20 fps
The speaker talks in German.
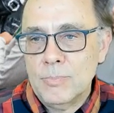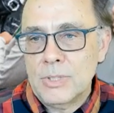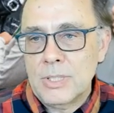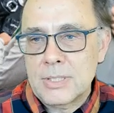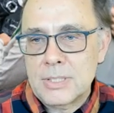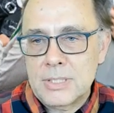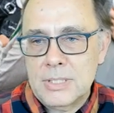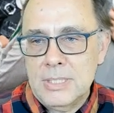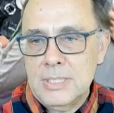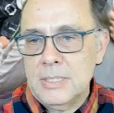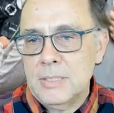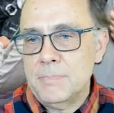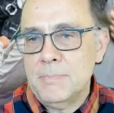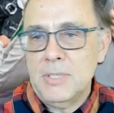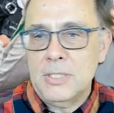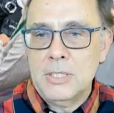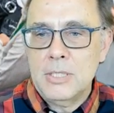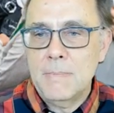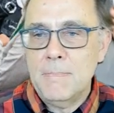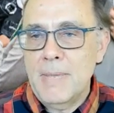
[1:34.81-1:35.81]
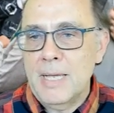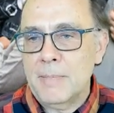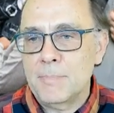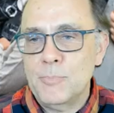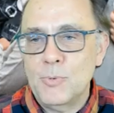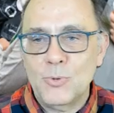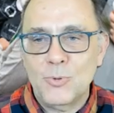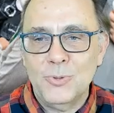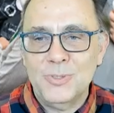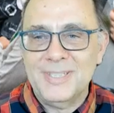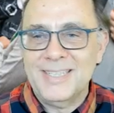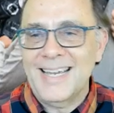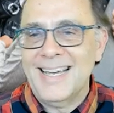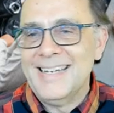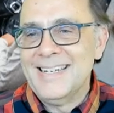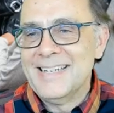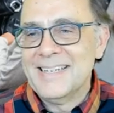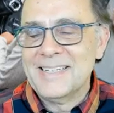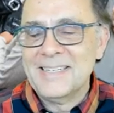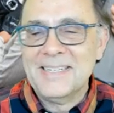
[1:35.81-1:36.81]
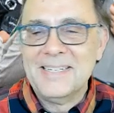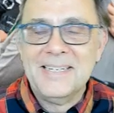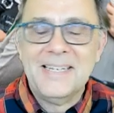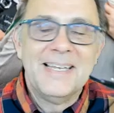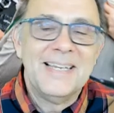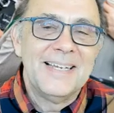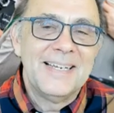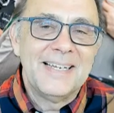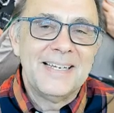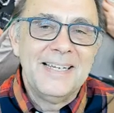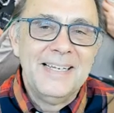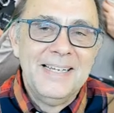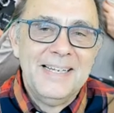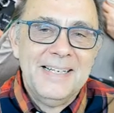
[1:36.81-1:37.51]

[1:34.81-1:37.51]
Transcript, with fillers: Das sieht mit MacBook und anderen äh,